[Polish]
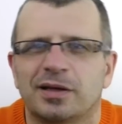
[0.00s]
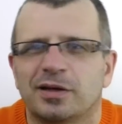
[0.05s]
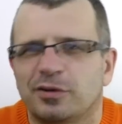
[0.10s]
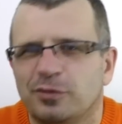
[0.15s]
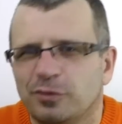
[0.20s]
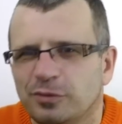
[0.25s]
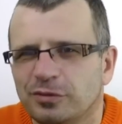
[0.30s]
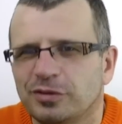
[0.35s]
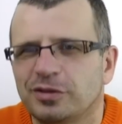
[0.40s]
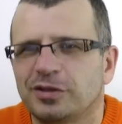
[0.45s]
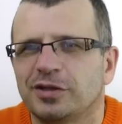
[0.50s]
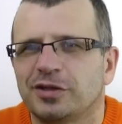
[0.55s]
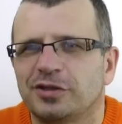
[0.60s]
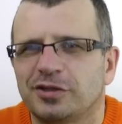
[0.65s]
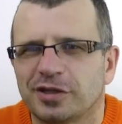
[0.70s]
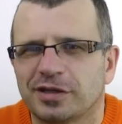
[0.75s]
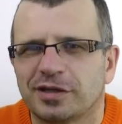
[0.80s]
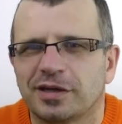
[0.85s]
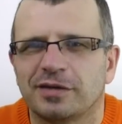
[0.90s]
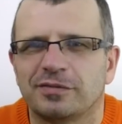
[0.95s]
różnych
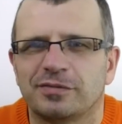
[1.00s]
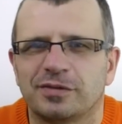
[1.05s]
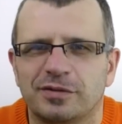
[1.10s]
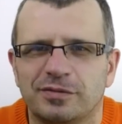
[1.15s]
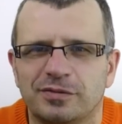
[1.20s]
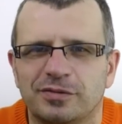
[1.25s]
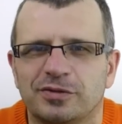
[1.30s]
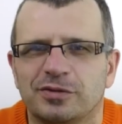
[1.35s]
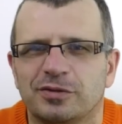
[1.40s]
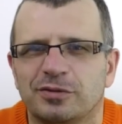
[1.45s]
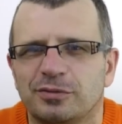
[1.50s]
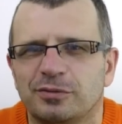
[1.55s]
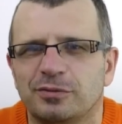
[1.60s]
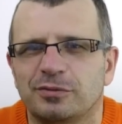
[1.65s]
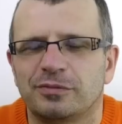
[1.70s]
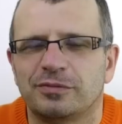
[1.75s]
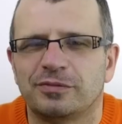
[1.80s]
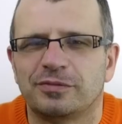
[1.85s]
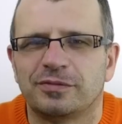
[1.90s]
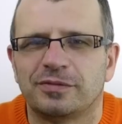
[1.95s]
ciekawych
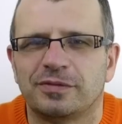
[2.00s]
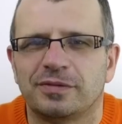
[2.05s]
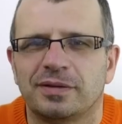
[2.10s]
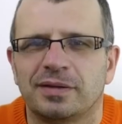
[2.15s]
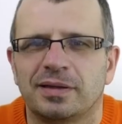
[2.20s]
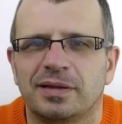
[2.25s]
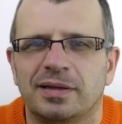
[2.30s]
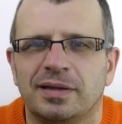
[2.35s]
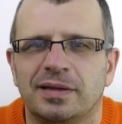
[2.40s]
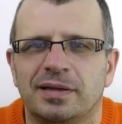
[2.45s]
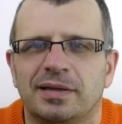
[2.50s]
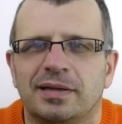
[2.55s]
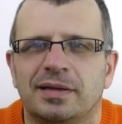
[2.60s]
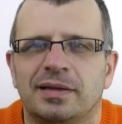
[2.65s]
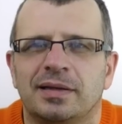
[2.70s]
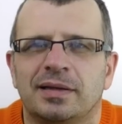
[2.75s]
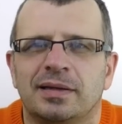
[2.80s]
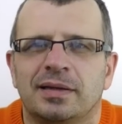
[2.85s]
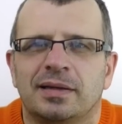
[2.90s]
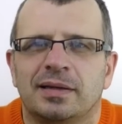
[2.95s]
wzorów
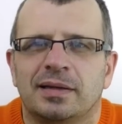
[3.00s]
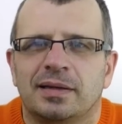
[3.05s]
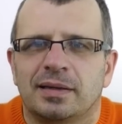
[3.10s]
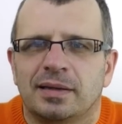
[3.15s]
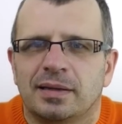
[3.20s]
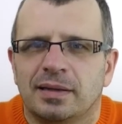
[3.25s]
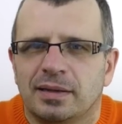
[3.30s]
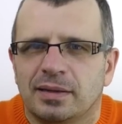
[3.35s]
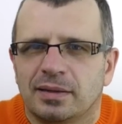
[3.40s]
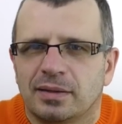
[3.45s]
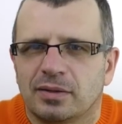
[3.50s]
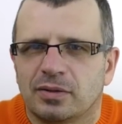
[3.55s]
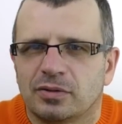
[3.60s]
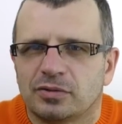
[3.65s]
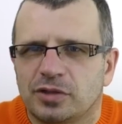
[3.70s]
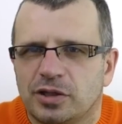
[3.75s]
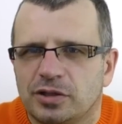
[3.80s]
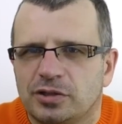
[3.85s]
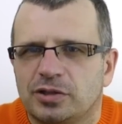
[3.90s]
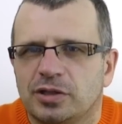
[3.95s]

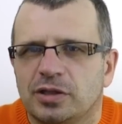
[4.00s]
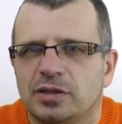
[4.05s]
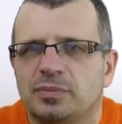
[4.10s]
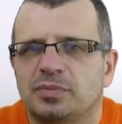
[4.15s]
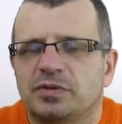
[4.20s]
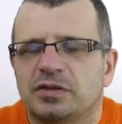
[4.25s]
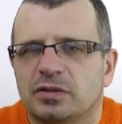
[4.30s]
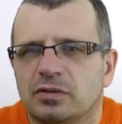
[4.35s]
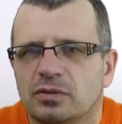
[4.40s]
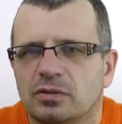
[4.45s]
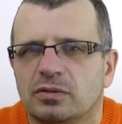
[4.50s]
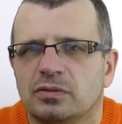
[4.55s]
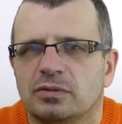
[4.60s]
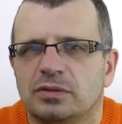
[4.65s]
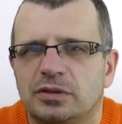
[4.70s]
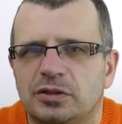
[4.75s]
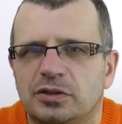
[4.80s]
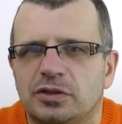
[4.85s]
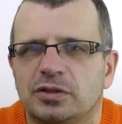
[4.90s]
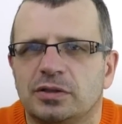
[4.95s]
orzeczeń
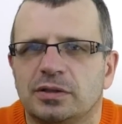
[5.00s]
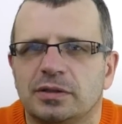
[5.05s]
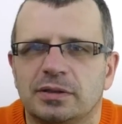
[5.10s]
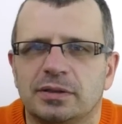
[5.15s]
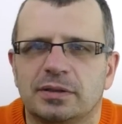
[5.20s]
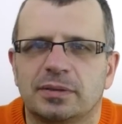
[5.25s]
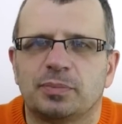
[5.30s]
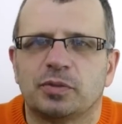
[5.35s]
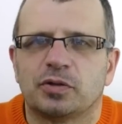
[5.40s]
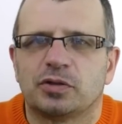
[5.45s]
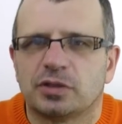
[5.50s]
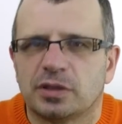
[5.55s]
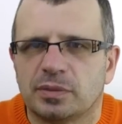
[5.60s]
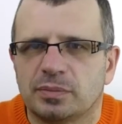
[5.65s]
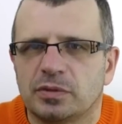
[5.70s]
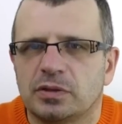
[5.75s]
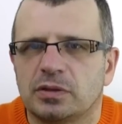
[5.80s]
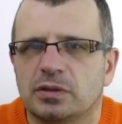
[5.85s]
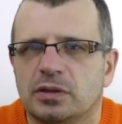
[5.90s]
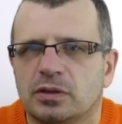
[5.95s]
psychologicznych
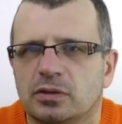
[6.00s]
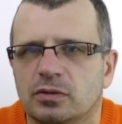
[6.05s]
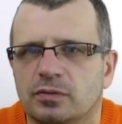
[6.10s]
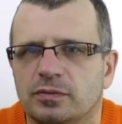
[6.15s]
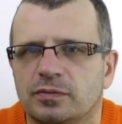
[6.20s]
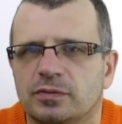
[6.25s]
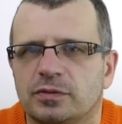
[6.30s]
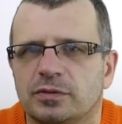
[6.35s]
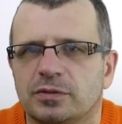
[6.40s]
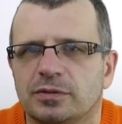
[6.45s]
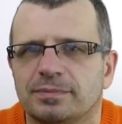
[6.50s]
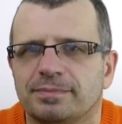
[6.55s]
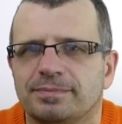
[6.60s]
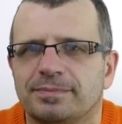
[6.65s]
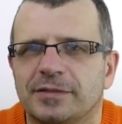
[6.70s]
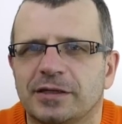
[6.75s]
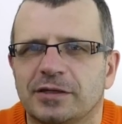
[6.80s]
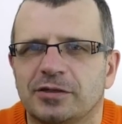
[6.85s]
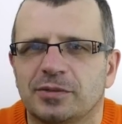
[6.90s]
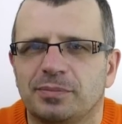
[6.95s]
potrzebnych kierowcom.
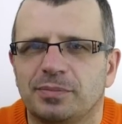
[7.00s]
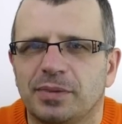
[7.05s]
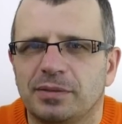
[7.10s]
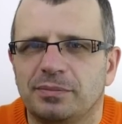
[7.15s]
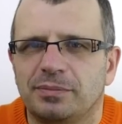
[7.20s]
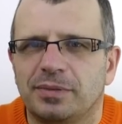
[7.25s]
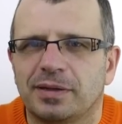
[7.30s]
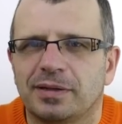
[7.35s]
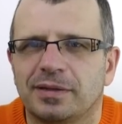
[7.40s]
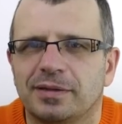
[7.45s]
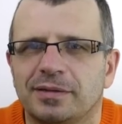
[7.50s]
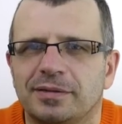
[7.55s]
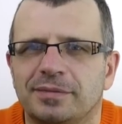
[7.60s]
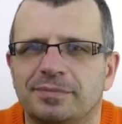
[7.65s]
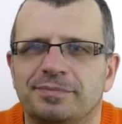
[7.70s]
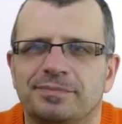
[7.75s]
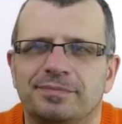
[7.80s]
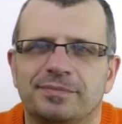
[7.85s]
Także bye bye,